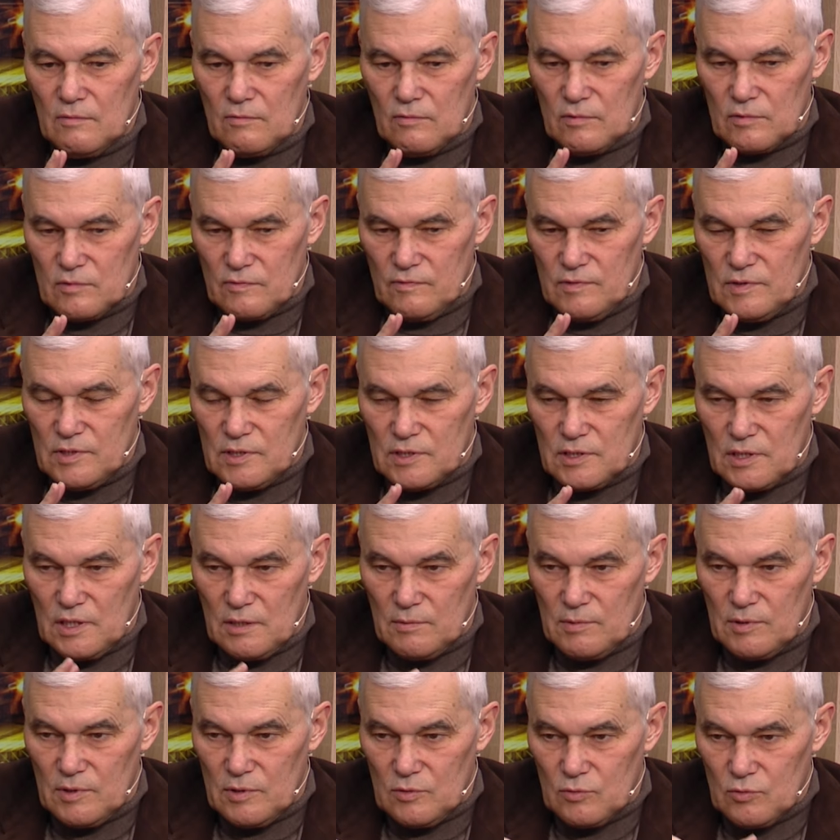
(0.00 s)
Вот,
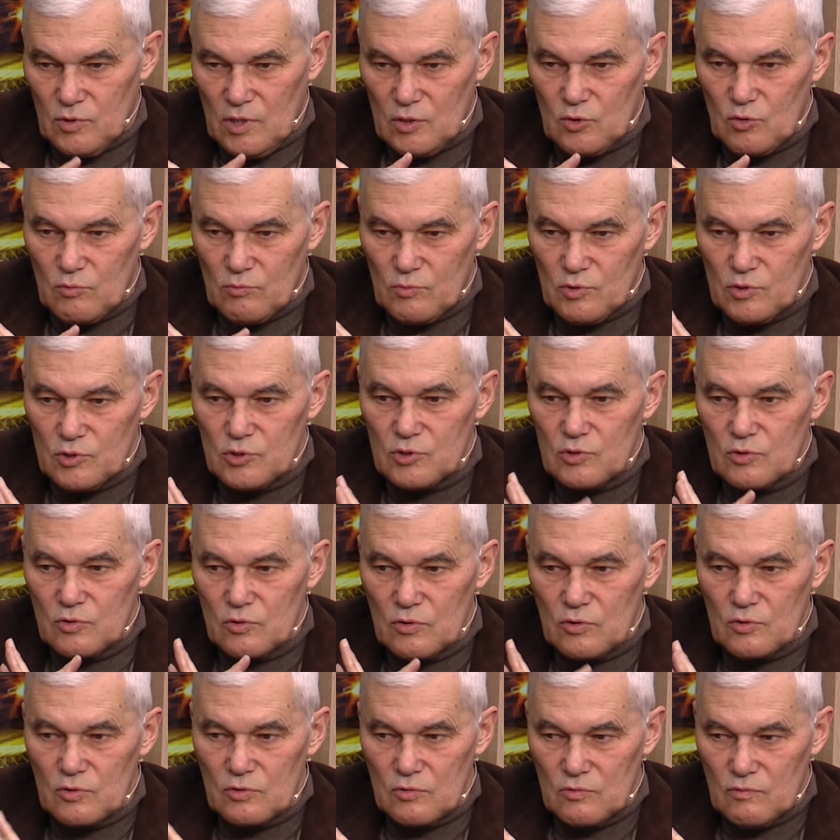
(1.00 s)
выдержали бы. Но я думаю,
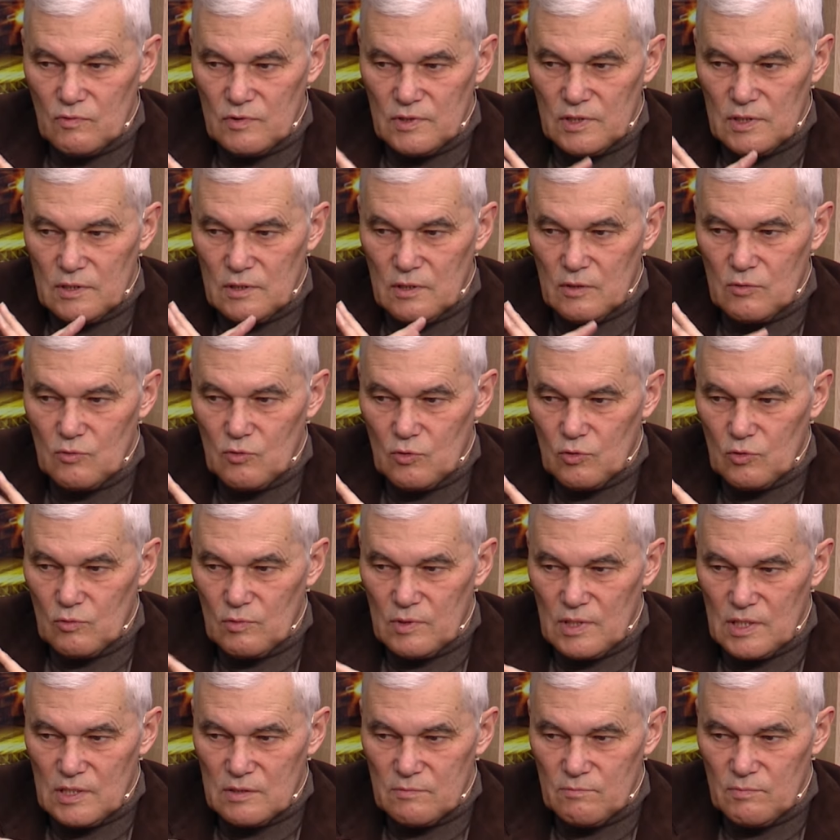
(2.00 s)
что вот этот год
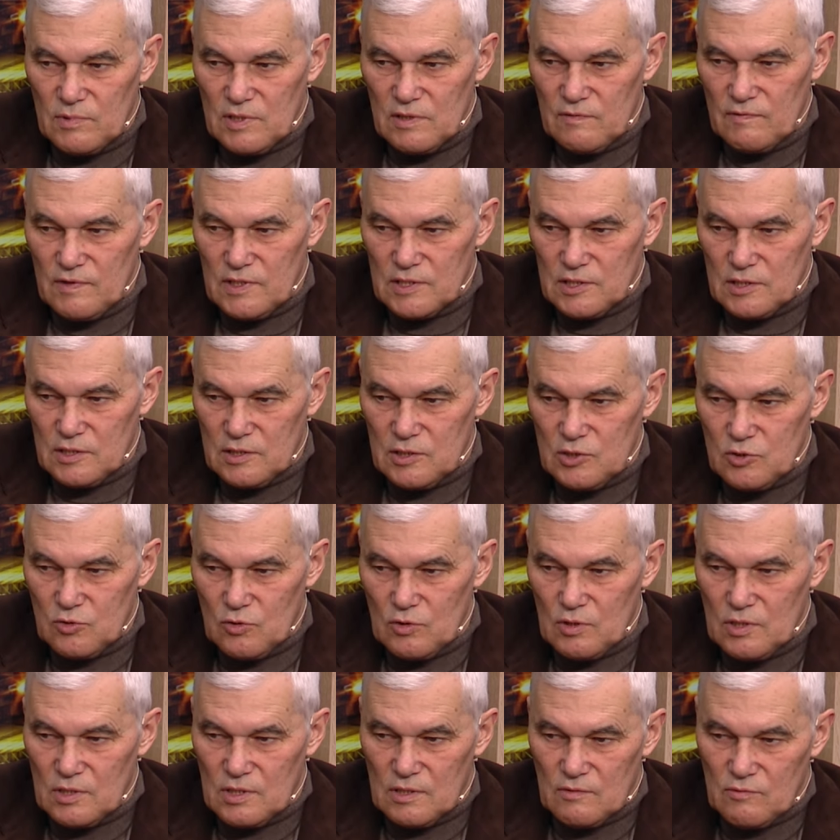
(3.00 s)
нам был важен еще
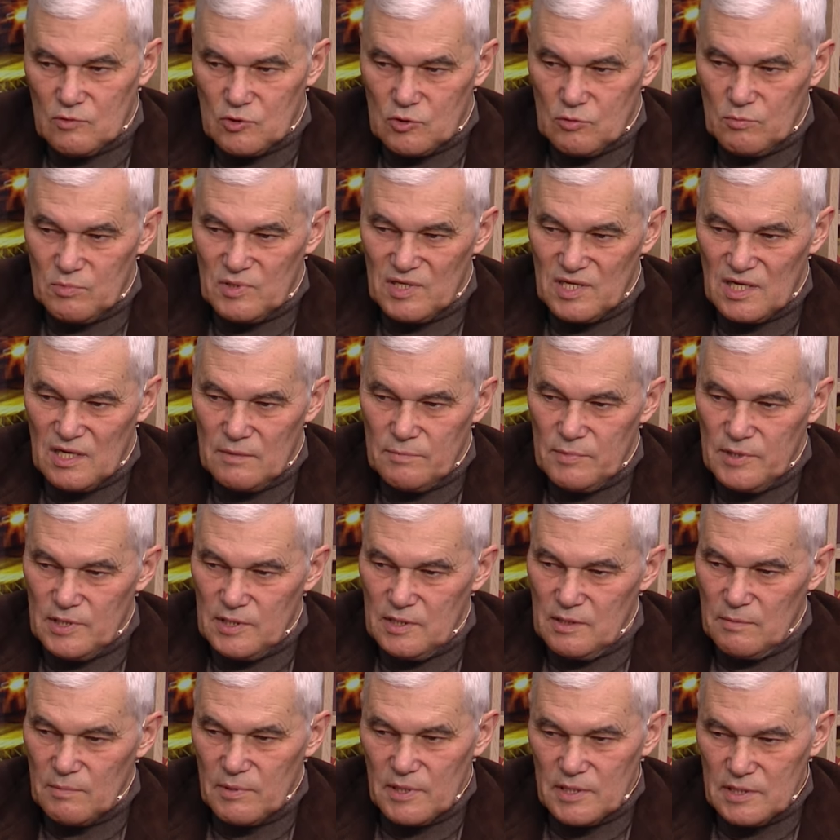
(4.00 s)
для того, чтобы
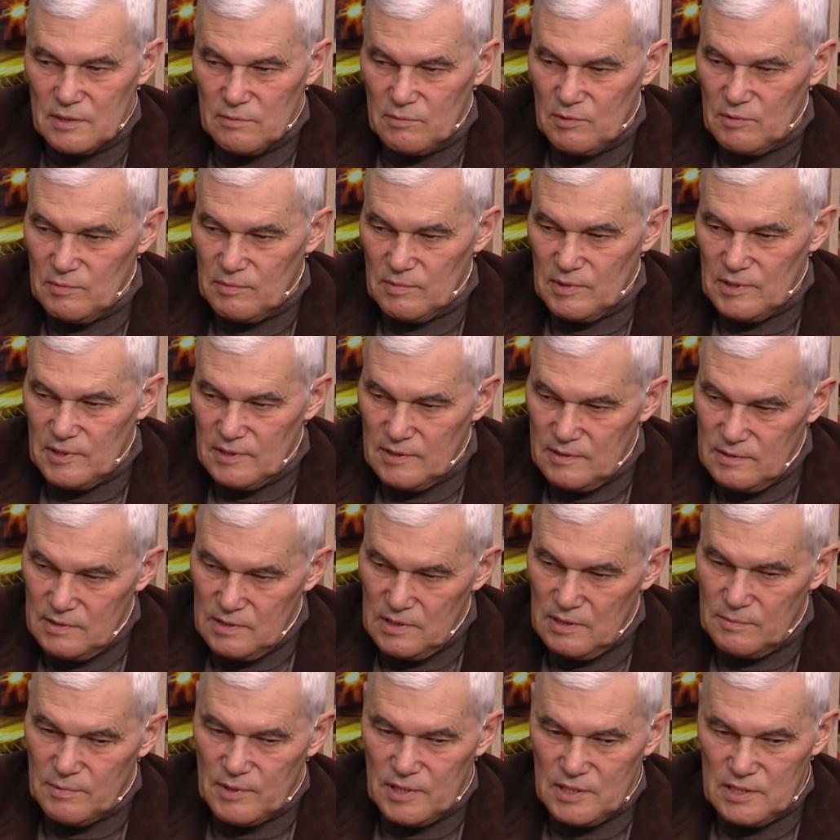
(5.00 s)
накопить необходимый,
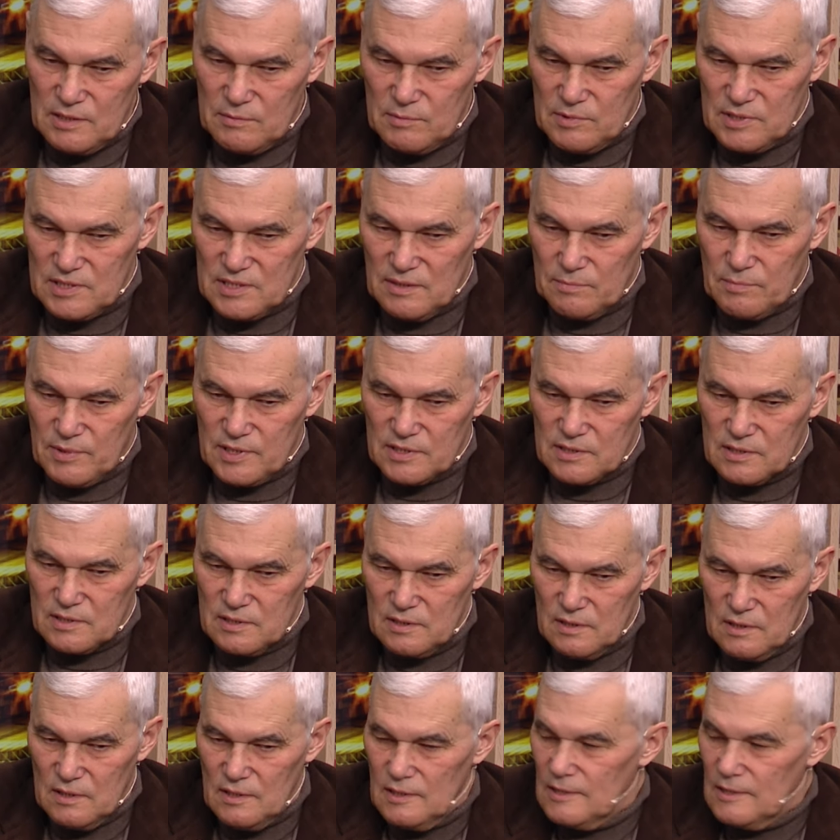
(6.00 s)
необходимый запас